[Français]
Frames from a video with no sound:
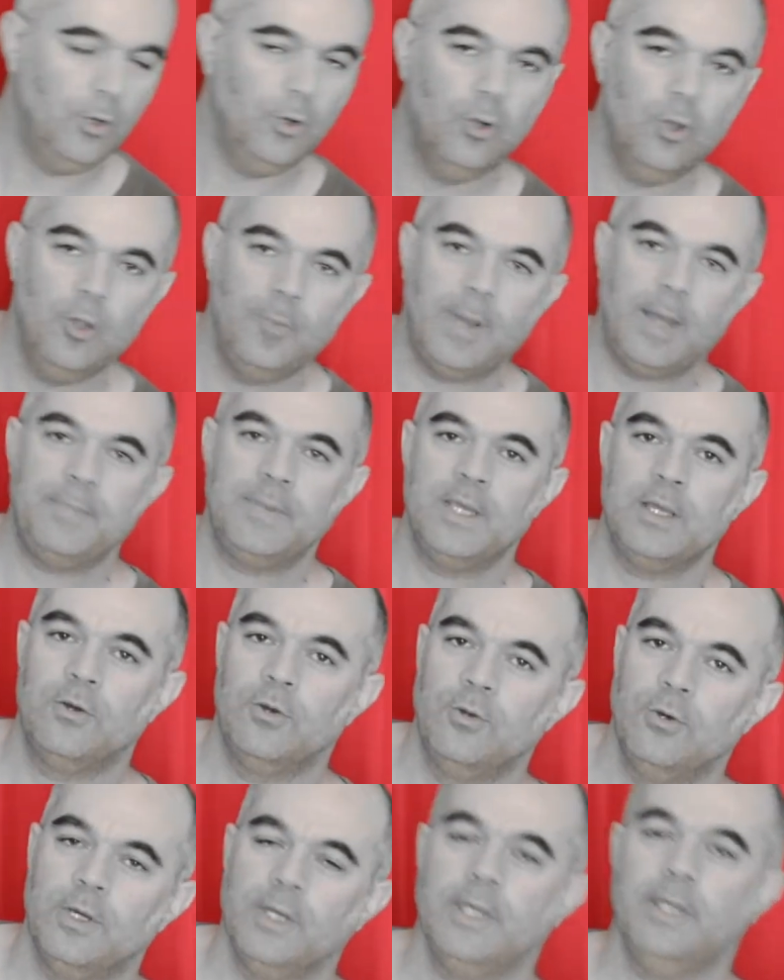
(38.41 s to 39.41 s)
le papier
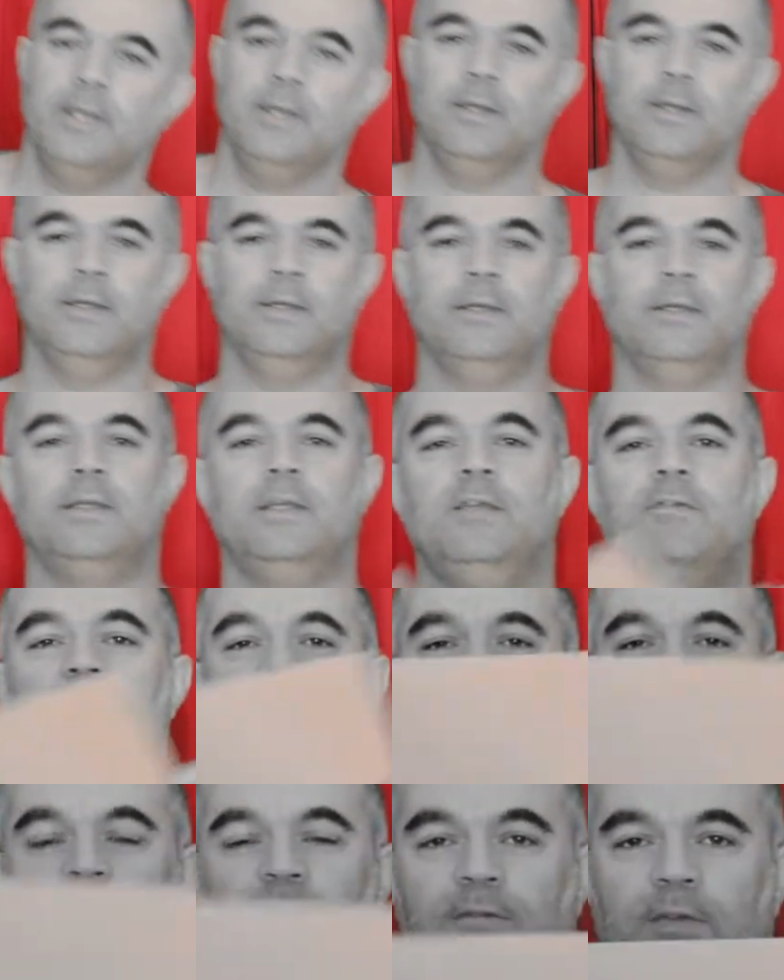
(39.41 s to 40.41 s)
coloré qui va
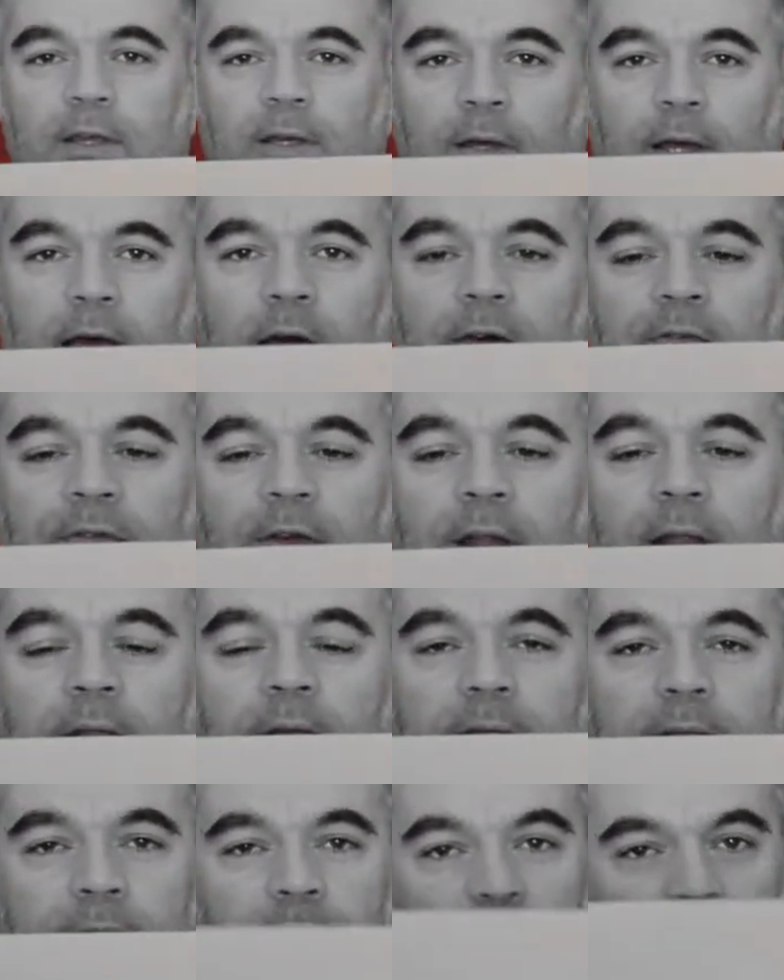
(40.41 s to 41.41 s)
servir à faire les
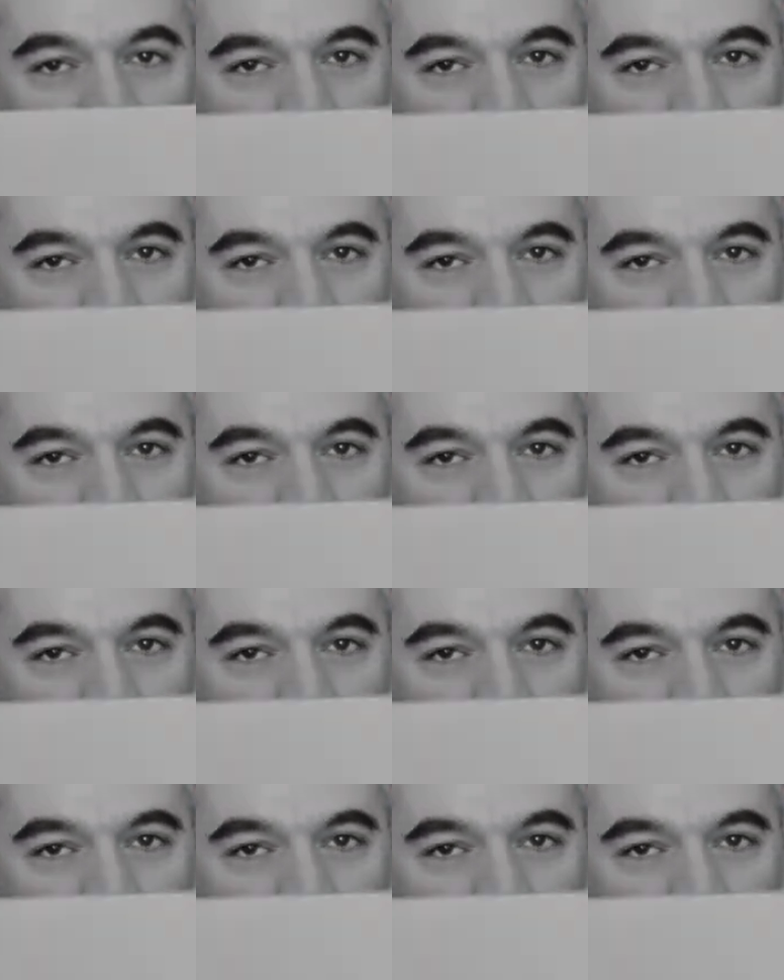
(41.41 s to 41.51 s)
lettres qui